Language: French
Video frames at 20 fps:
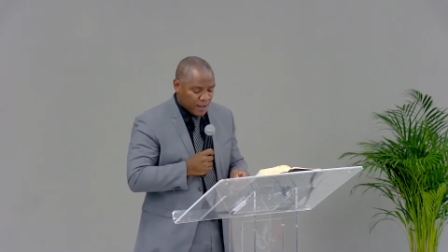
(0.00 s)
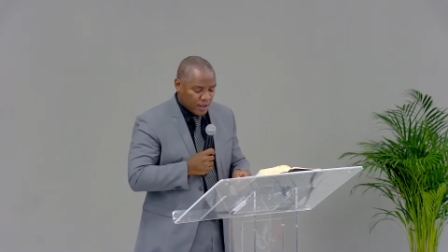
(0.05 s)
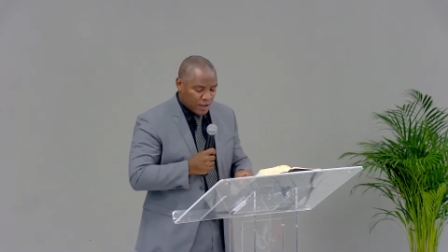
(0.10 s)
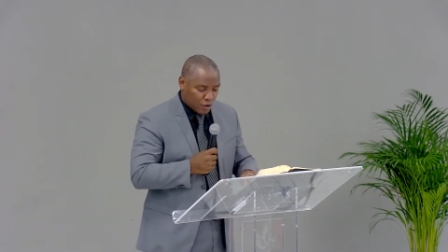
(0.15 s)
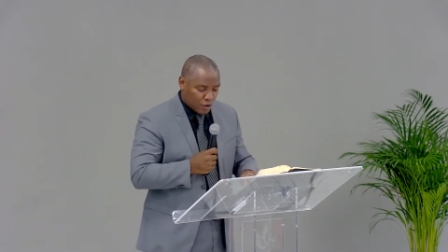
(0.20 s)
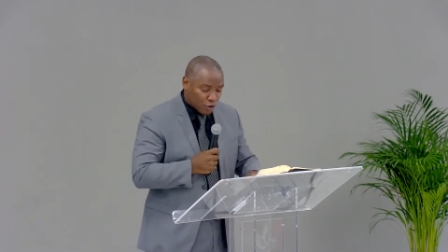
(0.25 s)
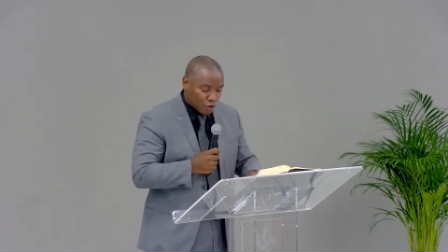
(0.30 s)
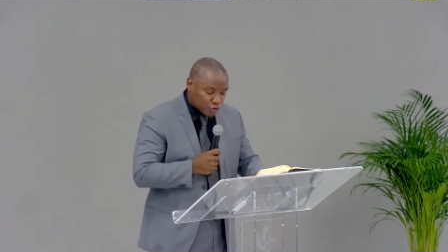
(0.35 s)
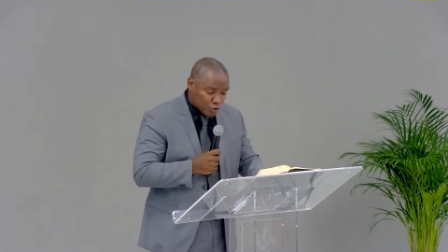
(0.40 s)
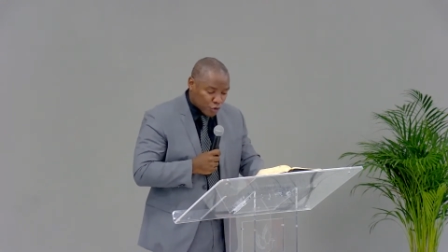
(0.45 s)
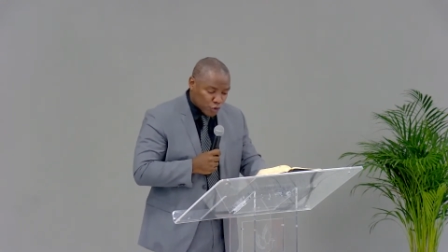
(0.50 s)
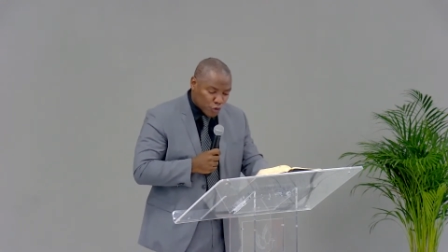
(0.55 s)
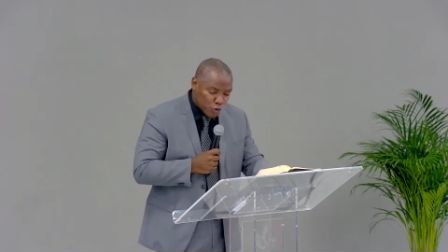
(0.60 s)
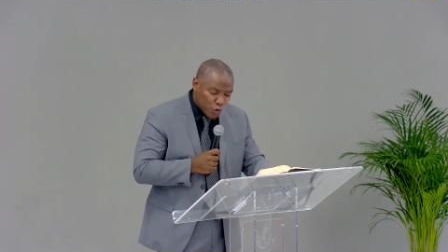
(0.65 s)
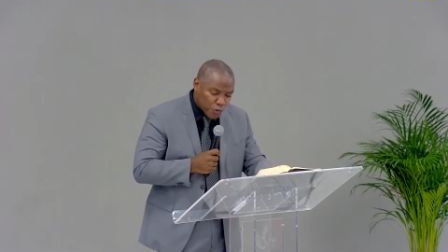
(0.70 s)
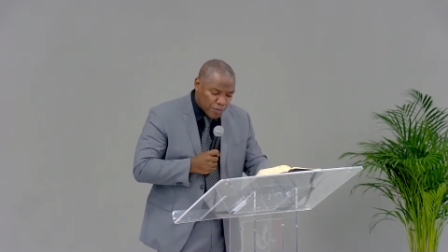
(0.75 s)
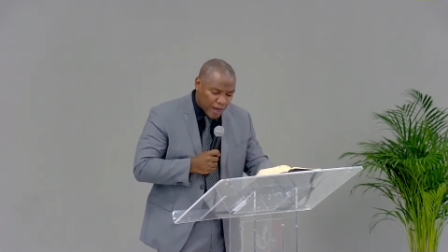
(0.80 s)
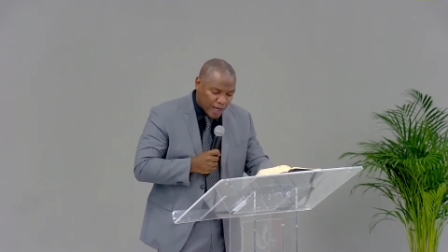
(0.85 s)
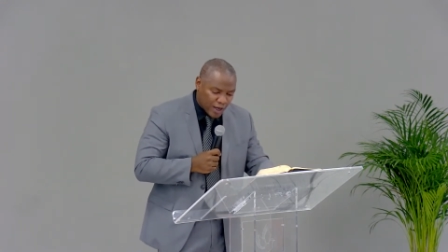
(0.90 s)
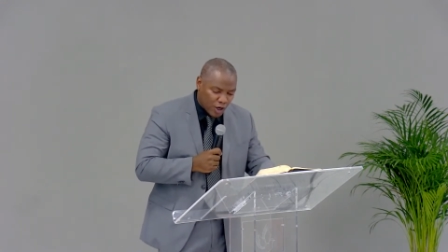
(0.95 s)
lorsque nous,
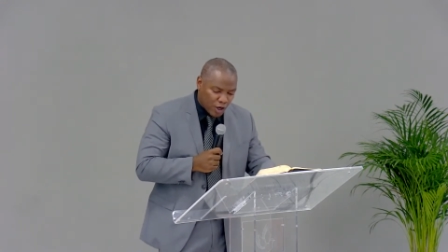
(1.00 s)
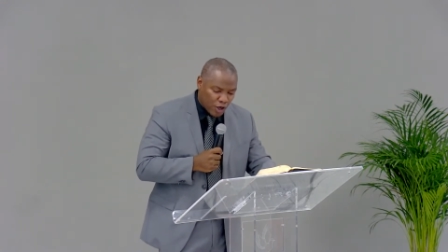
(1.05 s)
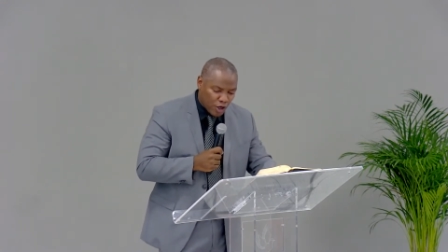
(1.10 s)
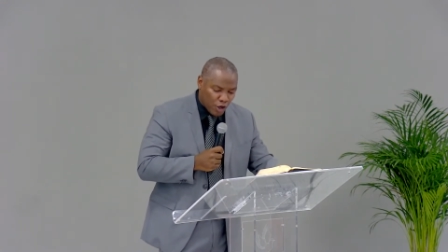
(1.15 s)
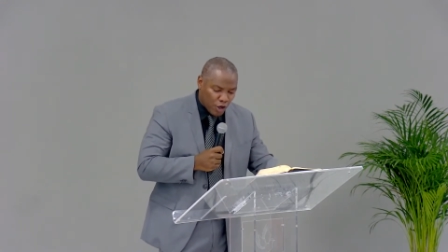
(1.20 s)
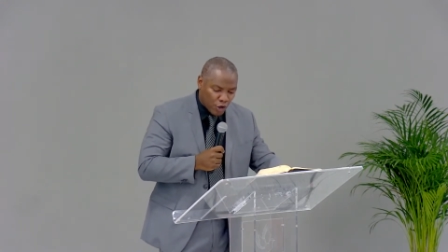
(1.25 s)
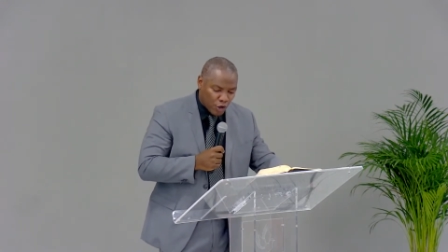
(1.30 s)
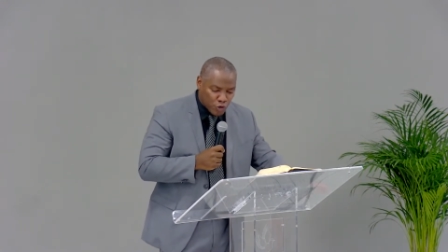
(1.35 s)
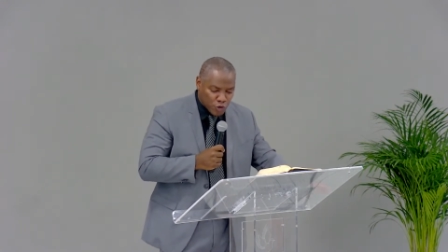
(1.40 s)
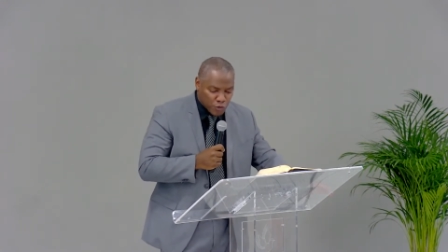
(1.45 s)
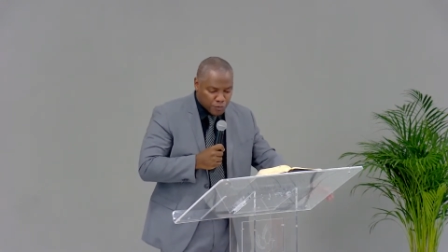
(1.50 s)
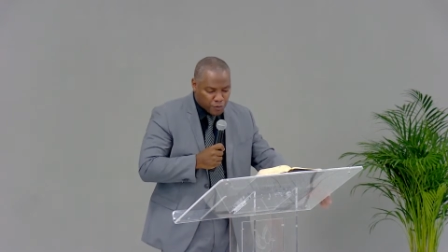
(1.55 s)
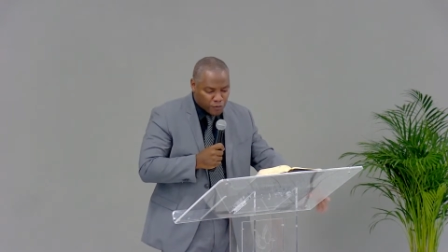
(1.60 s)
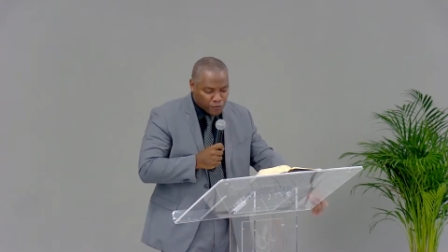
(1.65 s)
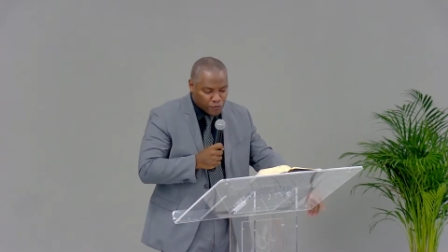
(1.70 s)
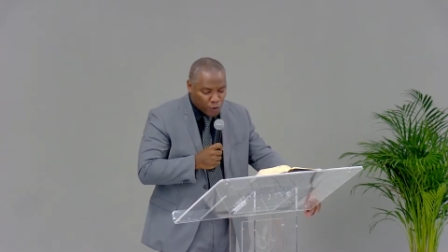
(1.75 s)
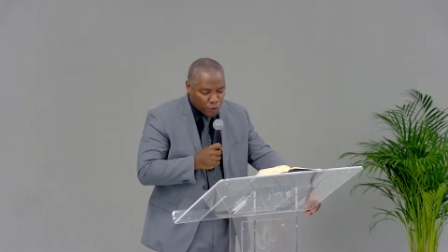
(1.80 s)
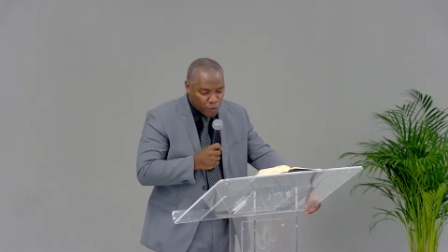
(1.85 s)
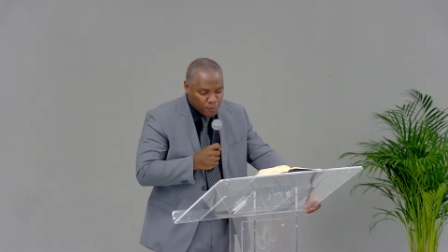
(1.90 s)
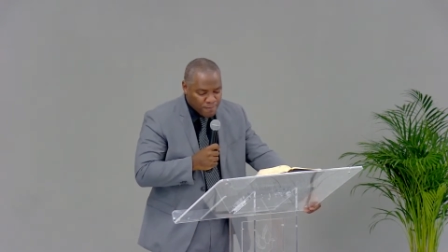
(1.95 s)
parents, nous
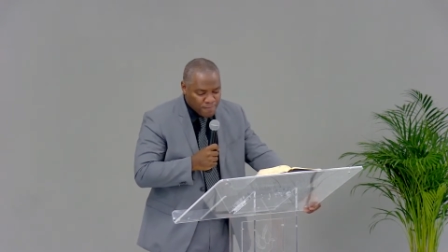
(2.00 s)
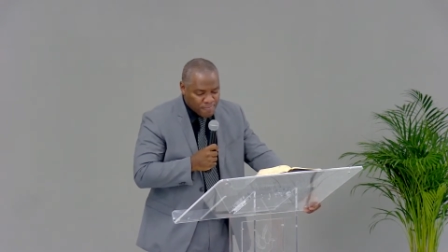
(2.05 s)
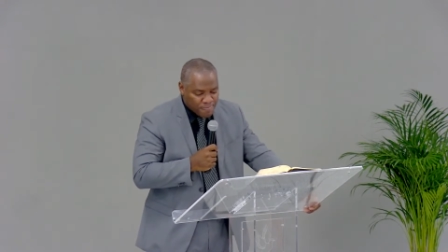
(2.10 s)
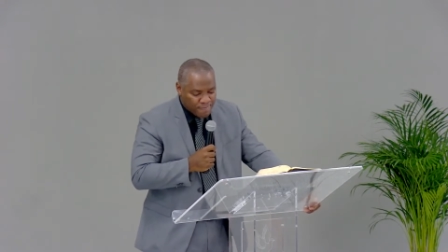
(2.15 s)
pouvons